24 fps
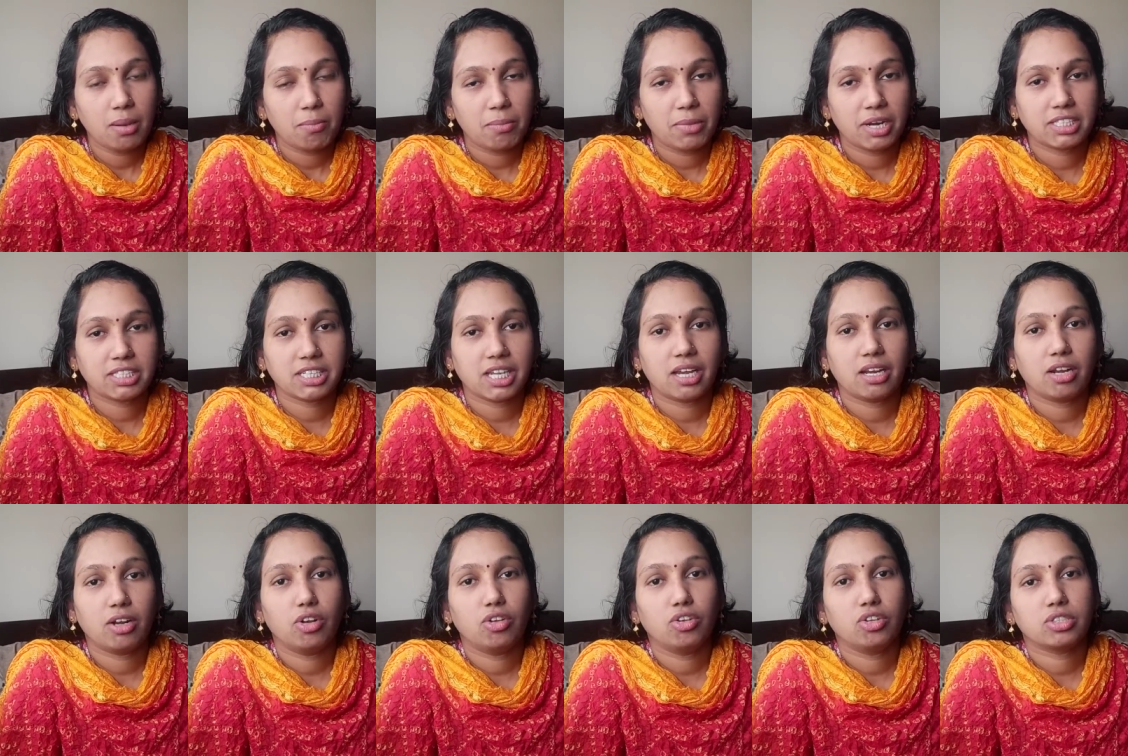మన
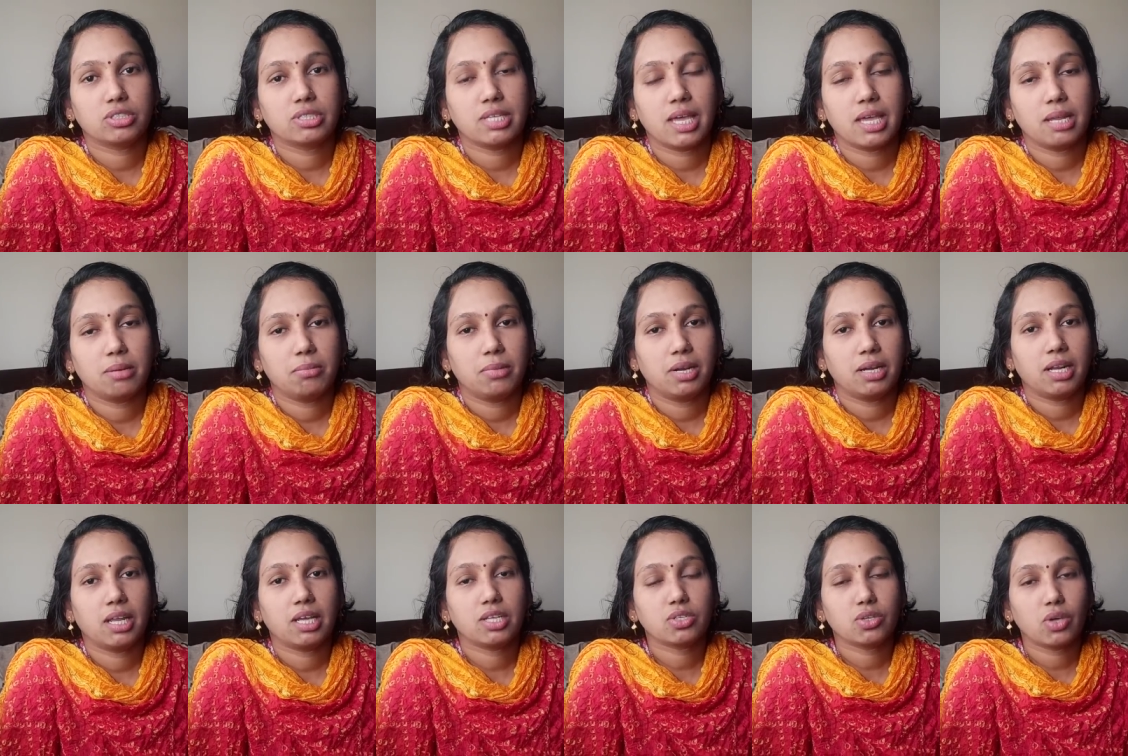ఛానల్లో
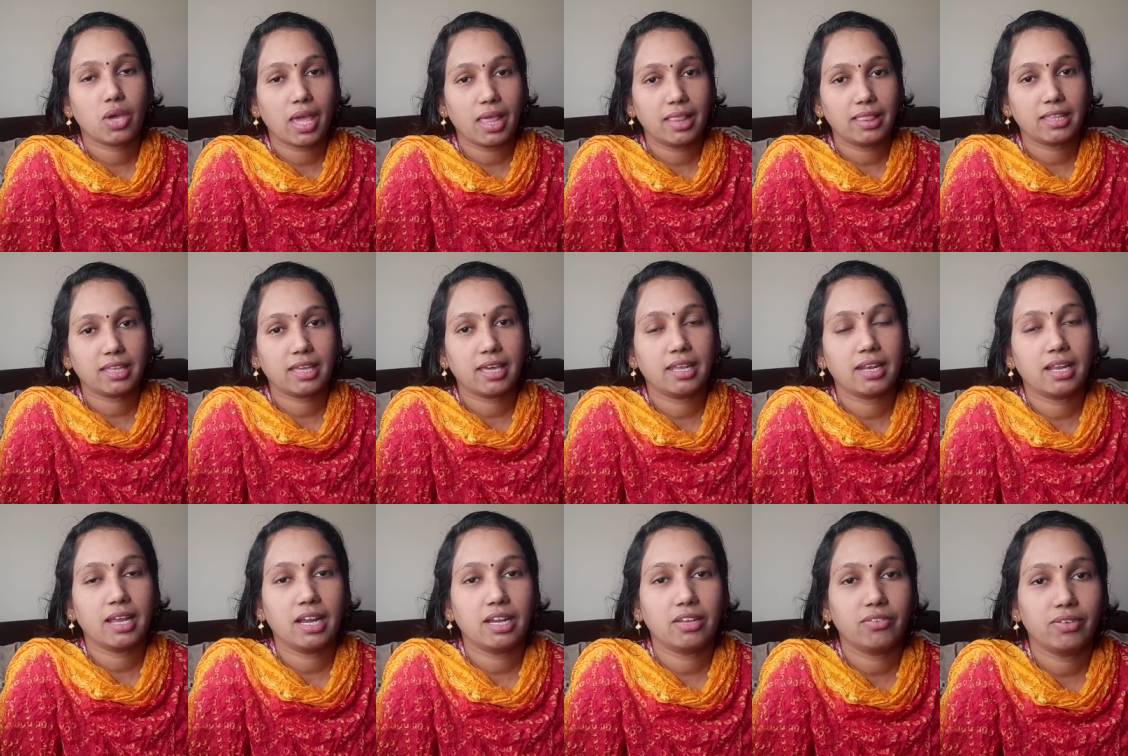వస్తాయన్నమాట సో హెల్త్
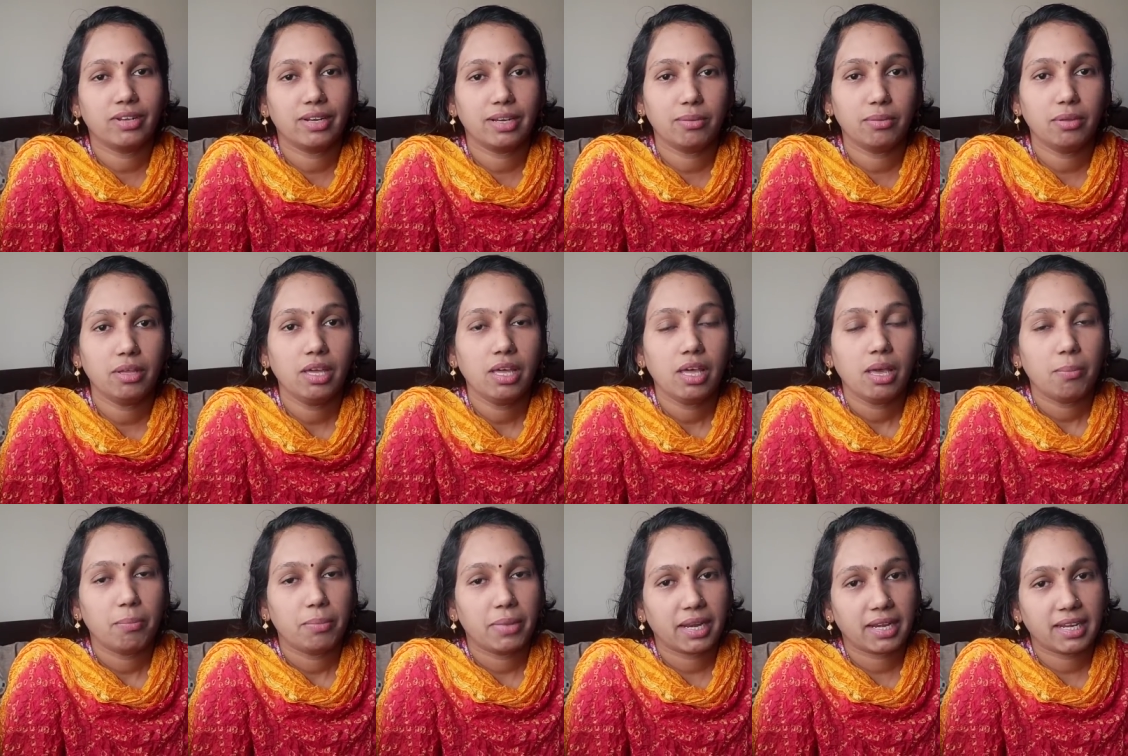కేర్ కానివ్వండి
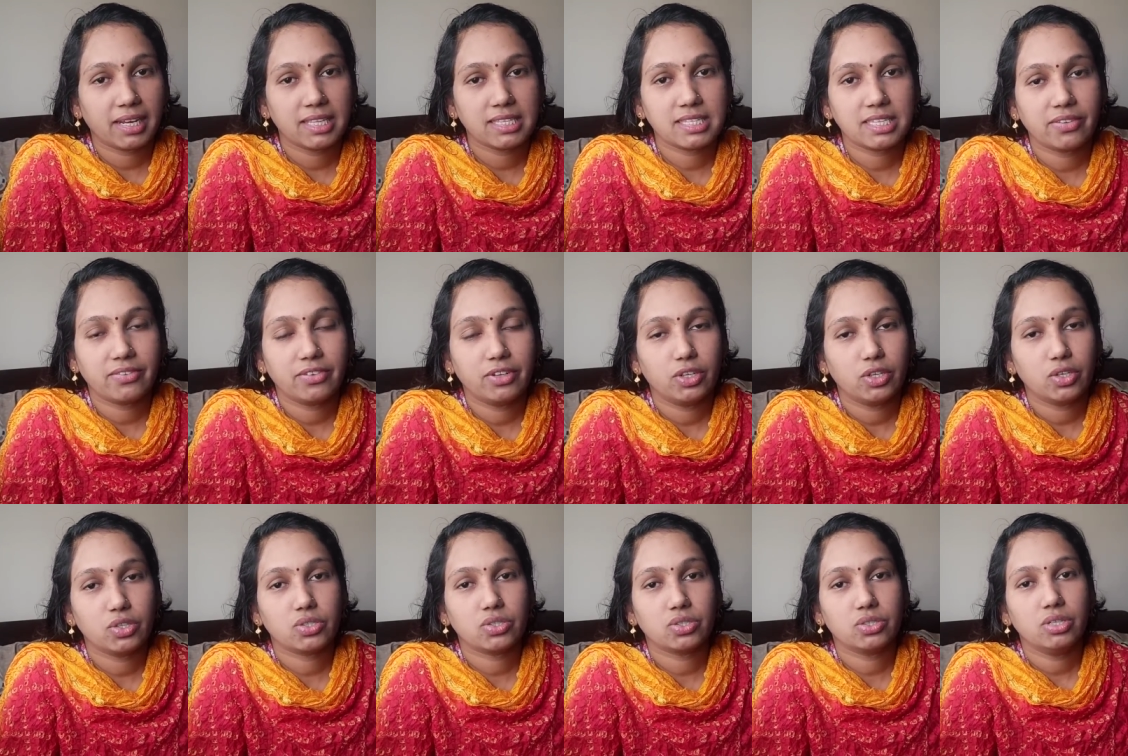ప్రెగ్నెన్సీ
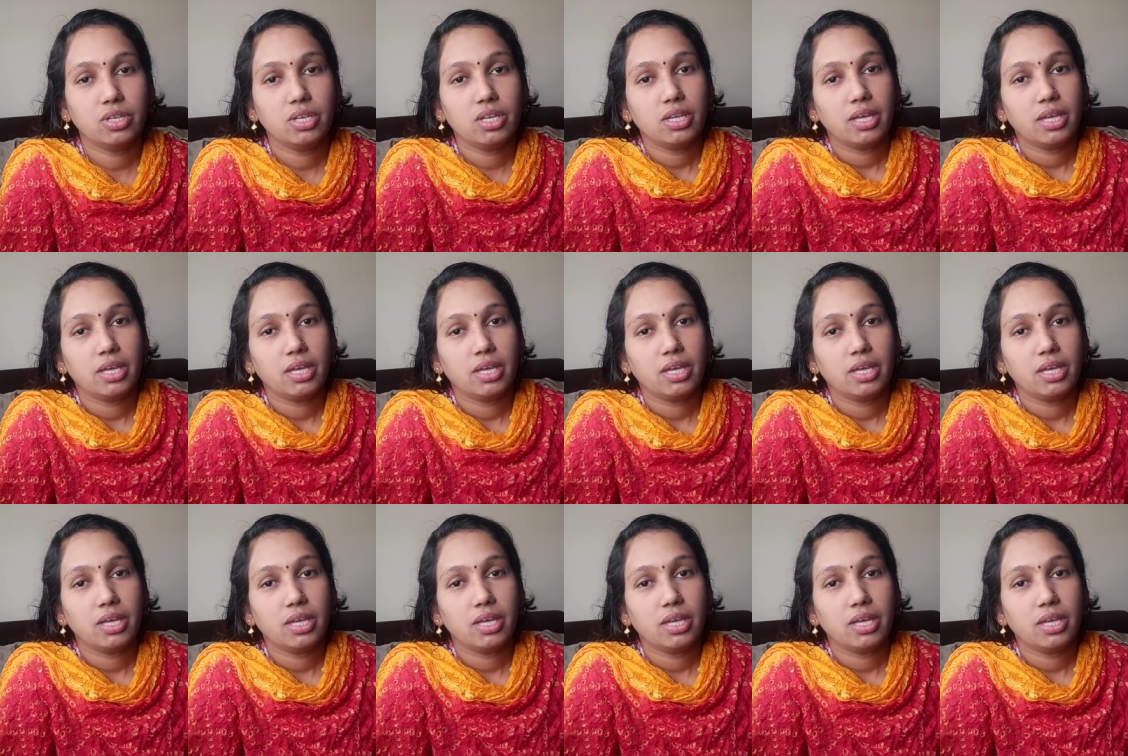వీడియోస్